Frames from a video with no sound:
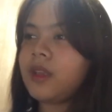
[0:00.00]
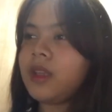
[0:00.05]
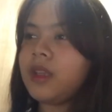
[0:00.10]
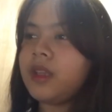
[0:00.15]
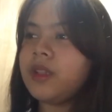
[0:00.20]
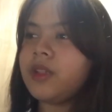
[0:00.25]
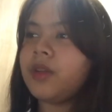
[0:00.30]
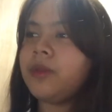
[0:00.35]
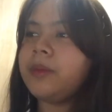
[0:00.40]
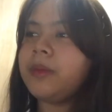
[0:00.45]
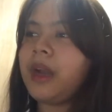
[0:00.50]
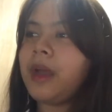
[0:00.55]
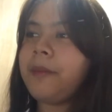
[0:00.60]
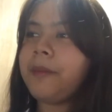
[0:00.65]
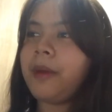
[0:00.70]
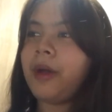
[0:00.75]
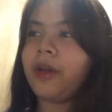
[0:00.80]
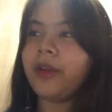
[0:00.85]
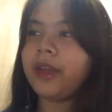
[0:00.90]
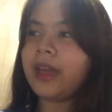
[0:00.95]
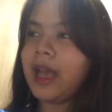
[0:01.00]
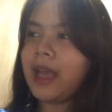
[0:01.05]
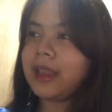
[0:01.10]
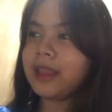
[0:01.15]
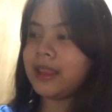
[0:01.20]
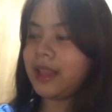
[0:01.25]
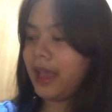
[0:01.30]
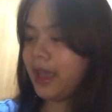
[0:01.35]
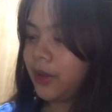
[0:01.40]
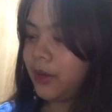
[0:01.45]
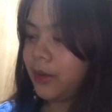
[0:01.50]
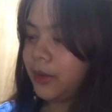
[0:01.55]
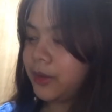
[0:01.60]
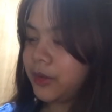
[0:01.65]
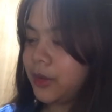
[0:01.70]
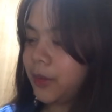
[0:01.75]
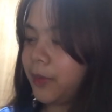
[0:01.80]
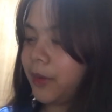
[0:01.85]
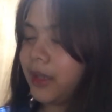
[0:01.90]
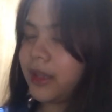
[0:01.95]
So, marami pa ako inaantay.
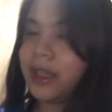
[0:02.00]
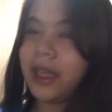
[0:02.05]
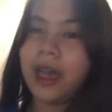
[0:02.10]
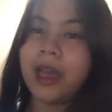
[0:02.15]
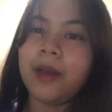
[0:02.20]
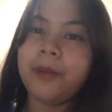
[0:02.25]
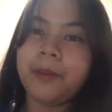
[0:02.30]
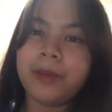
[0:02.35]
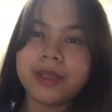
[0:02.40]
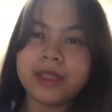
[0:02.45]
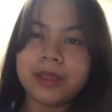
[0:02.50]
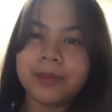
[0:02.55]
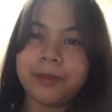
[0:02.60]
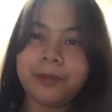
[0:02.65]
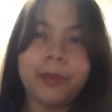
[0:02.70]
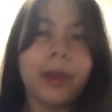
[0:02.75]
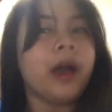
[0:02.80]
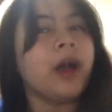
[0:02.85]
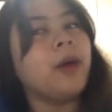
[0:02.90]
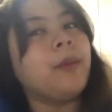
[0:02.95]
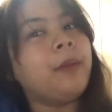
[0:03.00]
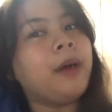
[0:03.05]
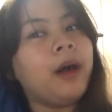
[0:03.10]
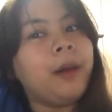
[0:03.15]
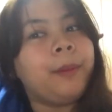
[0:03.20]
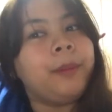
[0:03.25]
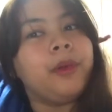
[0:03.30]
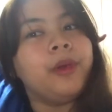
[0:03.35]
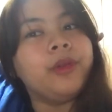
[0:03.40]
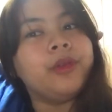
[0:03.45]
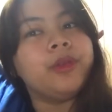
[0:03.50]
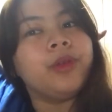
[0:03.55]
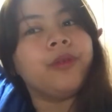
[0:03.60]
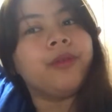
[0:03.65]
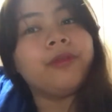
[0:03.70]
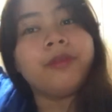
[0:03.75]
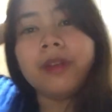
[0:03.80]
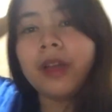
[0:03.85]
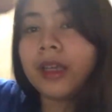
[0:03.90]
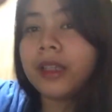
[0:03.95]
Sobrang tagal pa bago ma-upload tong
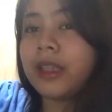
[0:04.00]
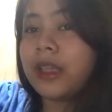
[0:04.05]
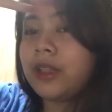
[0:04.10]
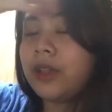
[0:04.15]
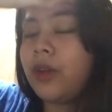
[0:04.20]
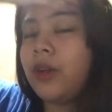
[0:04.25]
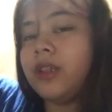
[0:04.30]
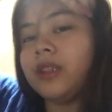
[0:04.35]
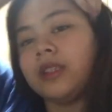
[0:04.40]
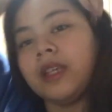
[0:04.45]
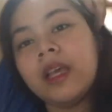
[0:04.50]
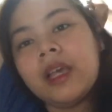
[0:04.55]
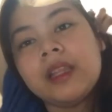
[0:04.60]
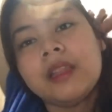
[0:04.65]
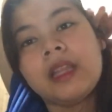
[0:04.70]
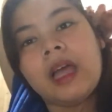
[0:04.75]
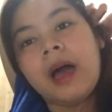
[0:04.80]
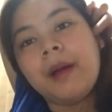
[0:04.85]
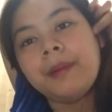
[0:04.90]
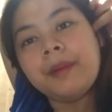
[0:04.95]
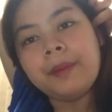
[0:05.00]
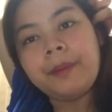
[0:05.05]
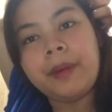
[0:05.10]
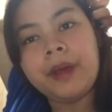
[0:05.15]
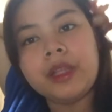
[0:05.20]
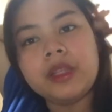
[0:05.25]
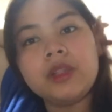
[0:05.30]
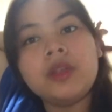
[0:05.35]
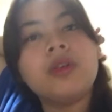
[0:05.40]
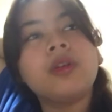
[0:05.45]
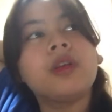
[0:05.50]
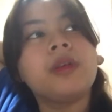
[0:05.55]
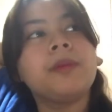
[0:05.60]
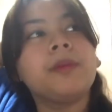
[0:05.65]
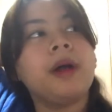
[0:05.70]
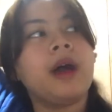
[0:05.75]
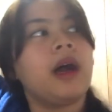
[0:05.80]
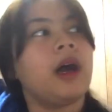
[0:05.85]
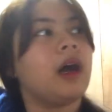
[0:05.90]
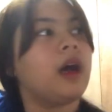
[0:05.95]
vlog na to kasi ang dami pa. And yung
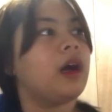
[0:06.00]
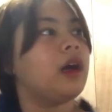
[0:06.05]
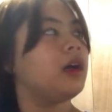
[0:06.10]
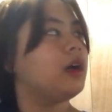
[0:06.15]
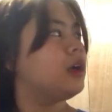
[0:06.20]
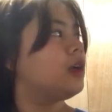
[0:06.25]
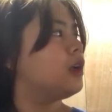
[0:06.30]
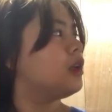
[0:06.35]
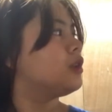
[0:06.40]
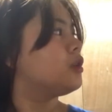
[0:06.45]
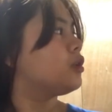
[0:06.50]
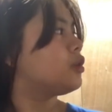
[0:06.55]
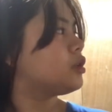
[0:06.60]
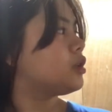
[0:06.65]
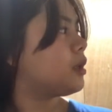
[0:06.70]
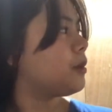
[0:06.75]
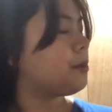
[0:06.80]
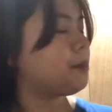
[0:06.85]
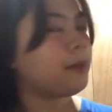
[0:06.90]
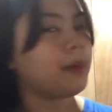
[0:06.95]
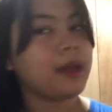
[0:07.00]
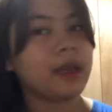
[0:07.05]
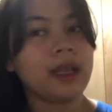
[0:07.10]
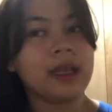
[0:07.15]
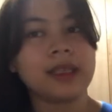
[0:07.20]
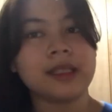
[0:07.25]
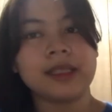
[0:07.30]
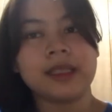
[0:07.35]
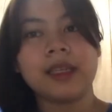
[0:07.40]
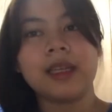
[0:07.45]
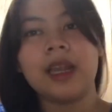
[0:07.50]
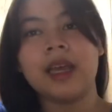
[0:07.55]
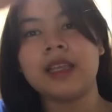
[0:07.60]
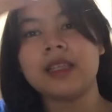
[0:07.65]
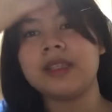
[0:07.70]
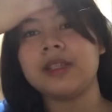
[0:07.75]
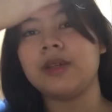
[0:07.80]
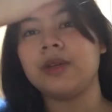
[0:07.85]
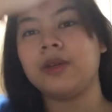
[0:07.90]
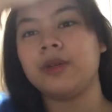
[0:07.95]
iba, to ship pa lang sila.
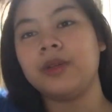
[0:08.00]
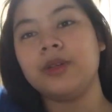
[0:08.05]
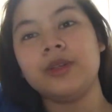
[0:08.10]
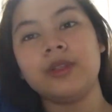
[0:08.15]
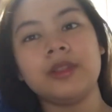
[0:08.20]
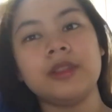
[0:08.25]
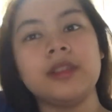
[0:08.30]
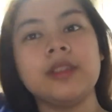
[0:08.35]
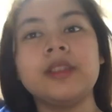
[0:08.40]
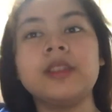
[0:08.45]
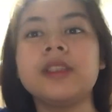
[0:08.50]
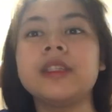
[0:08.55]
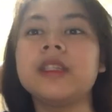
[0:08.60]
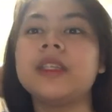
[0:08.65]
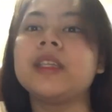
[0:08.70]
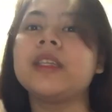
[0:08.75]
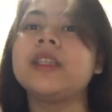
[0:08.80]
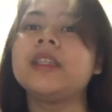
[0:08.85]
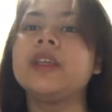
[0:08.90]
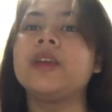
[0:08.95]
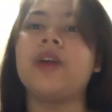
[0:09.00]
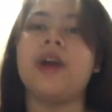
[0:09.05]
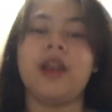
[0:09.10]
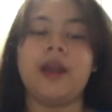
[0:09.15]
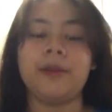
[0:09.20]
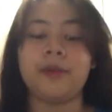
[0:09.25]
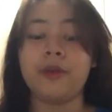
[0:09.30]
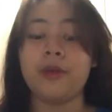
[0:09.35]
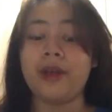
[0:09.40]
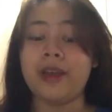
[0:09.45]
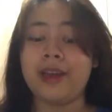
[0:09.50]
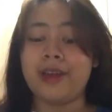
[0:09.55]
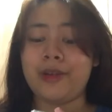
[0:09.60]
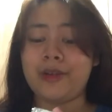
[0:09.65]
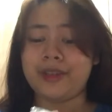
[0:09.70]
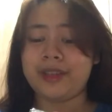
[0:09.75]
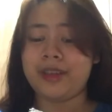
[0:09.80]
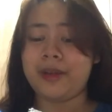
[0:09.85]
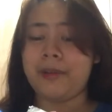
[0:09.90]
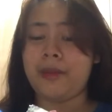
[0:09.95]
So, yun. Hindi ko alam kung kailan
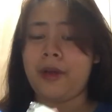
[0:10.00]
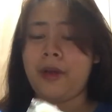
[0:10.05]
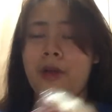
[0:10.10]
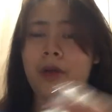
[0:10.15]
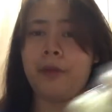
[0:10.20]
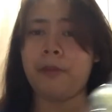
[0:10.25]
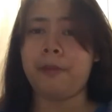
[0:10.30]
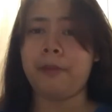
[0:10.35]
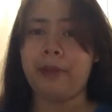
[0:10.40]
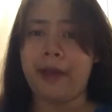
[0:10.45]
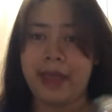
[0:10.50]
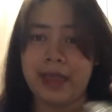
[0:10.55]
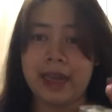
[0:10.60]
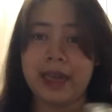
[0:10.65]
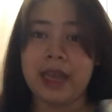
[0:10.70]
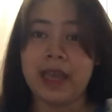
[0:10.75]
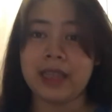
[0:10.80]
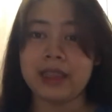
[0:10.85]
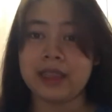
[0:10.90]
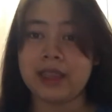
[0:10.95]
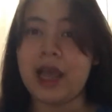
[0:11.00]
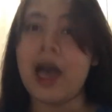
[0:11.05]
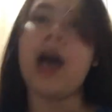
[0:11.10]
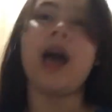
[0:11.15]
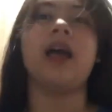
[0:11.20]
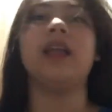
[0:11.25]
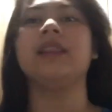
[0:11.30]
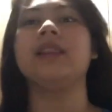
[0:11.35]
ko siya mga compile lahat-lahat.